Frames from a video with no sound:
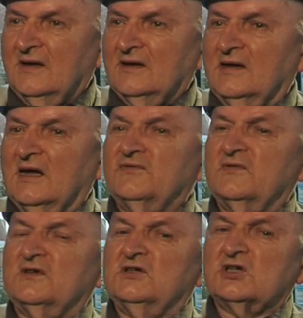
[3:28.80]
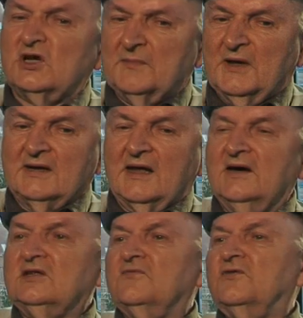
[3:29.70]
Na, jedenfalls war das schlimm. Der
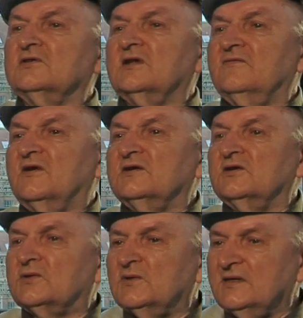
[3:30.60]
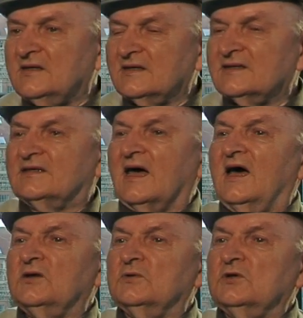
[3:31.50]
einzige Vorteil war natürlich,
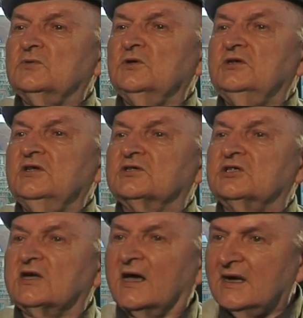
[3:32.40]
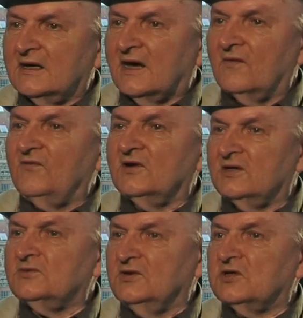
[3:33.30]
dadurch, durch diese Strenge, haben wir
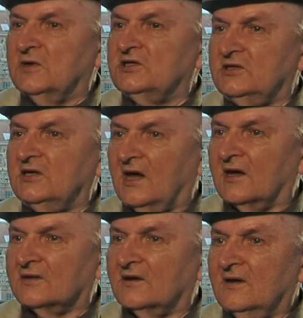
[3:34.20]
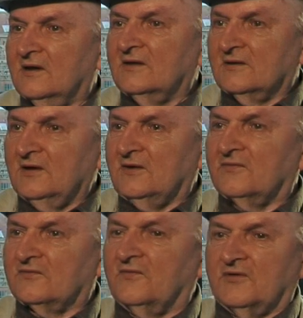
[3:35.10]
natürlich mächtig gelernt,
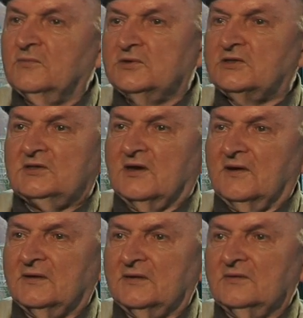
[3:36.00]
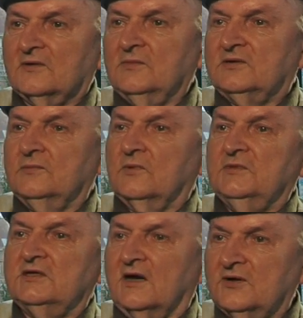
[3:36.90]
nicht? Weil wir mussten ja, um, um
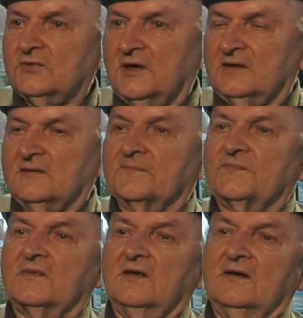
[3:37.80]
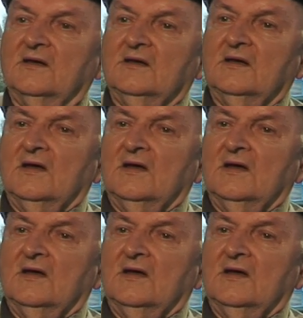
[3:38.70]
nicht anzuecken, ja.